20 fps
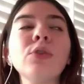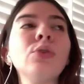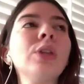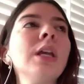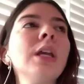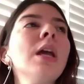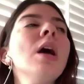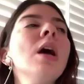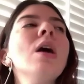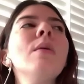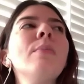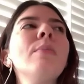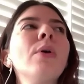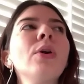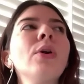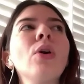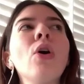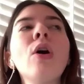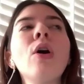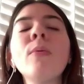Fruti, por
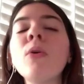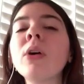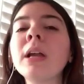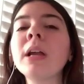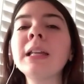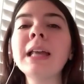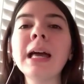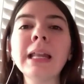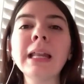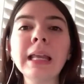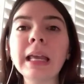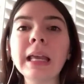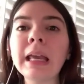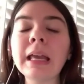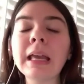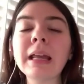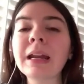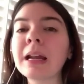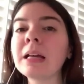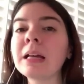ojo boquinarí,
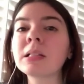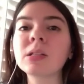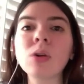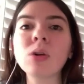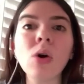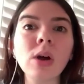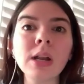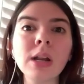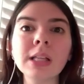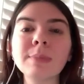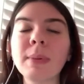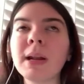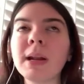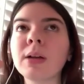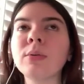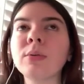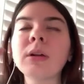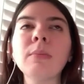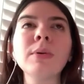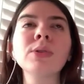razones para que
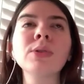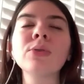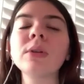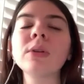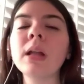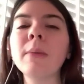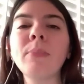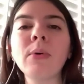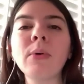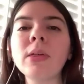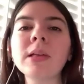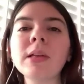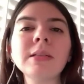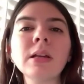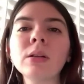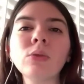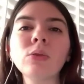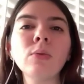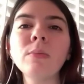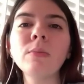una persona pueda
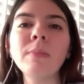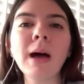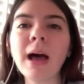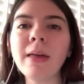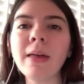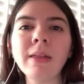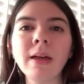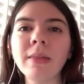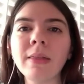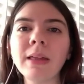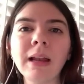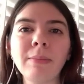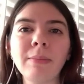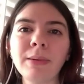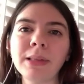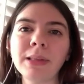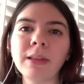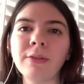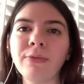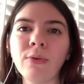ser tumbada de la
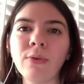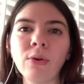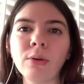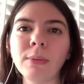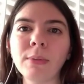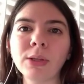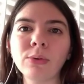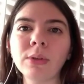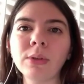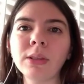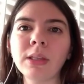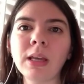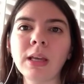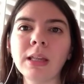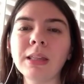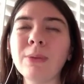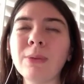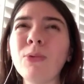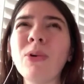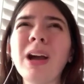plataforma, ¿tú
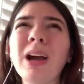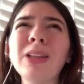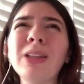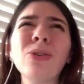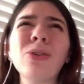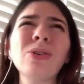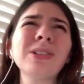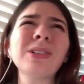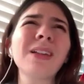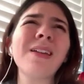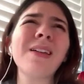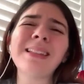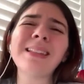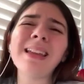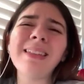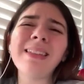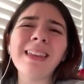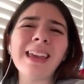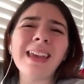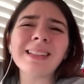entiendes? Buscando cosas de hace
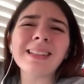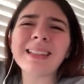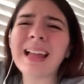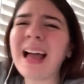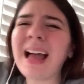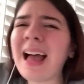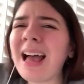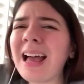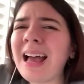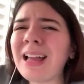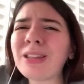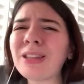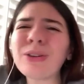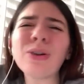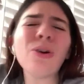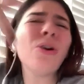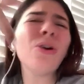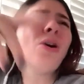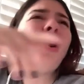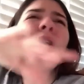10
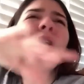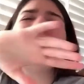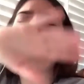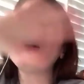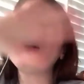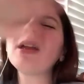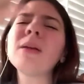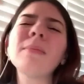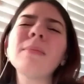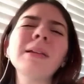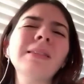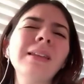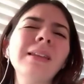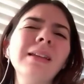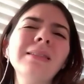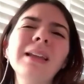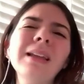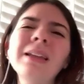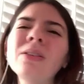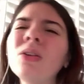años, oye, me
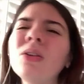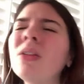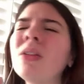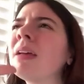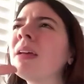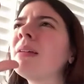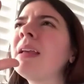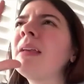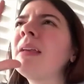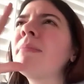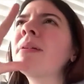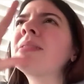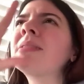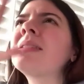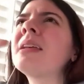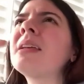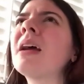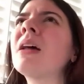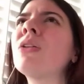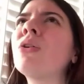tratando de
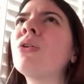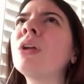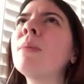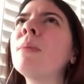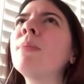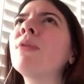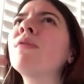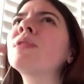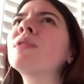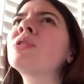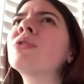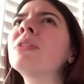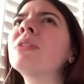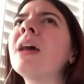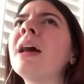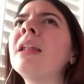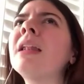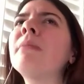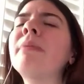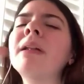investigadores
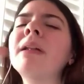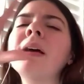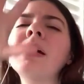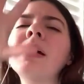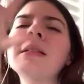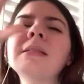profesionales para